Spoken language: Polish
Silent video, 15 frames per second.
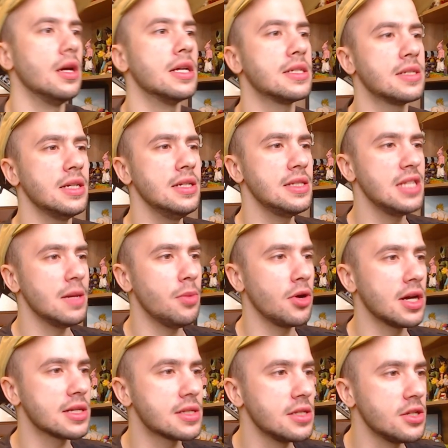Esencja
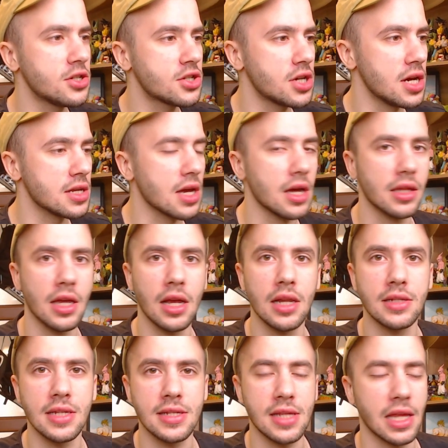Boga zniszczenia, nagle
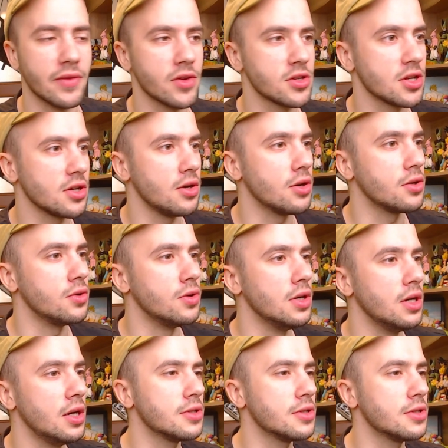zastanawia się Goku.